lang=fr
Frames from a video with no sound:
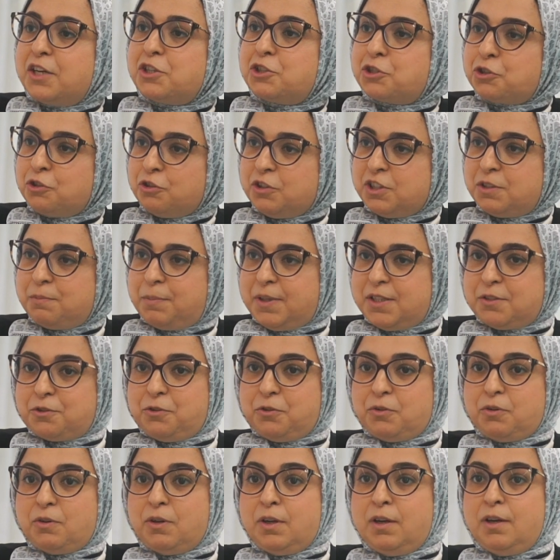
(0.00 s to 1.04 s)
la, chance parce
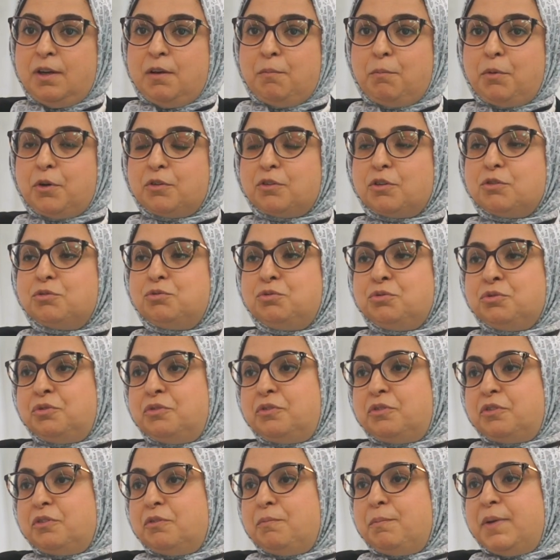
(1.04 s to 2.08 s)
que pendant
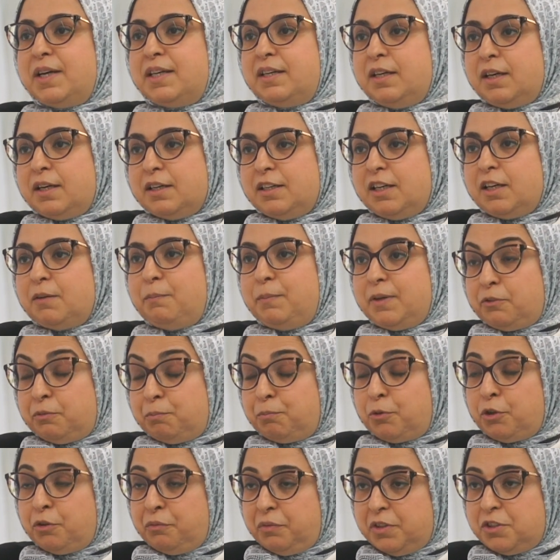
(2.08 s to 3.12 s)
toute ma carrière
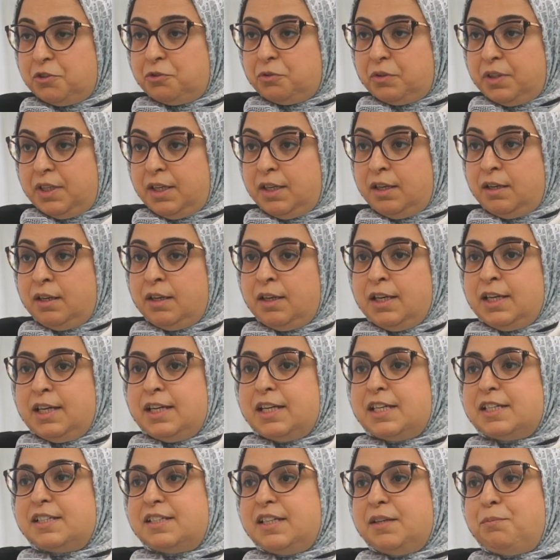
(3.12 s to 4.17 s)
professionnelle,
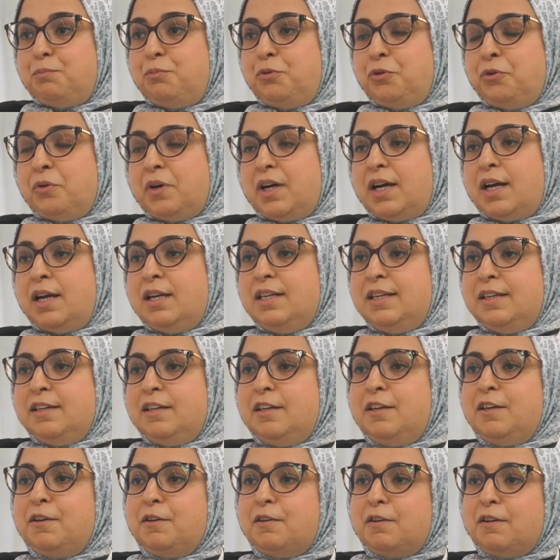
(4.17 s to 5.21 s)
j'ai pu
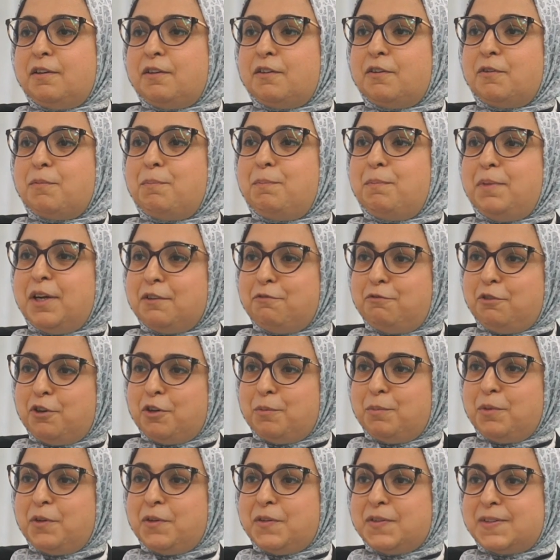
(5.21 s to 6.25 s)
allier euh,
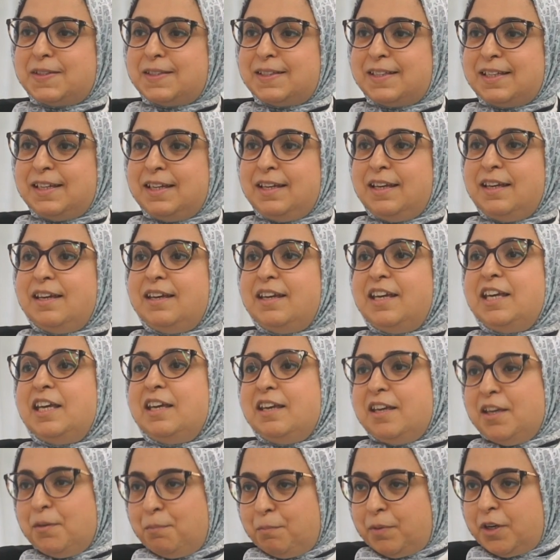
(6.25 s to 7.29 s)
performance
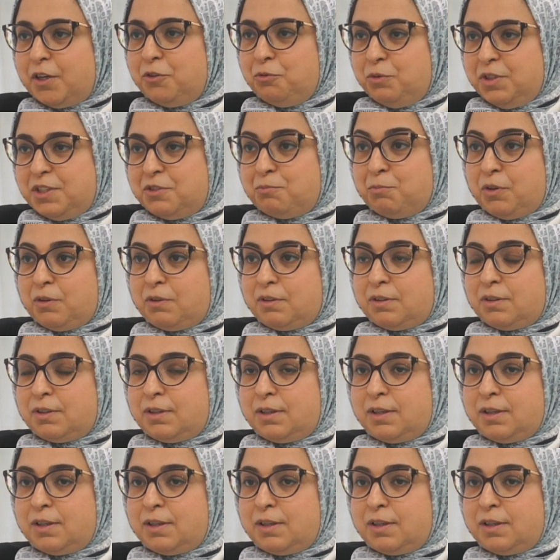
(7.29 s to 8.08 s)
et épanouissement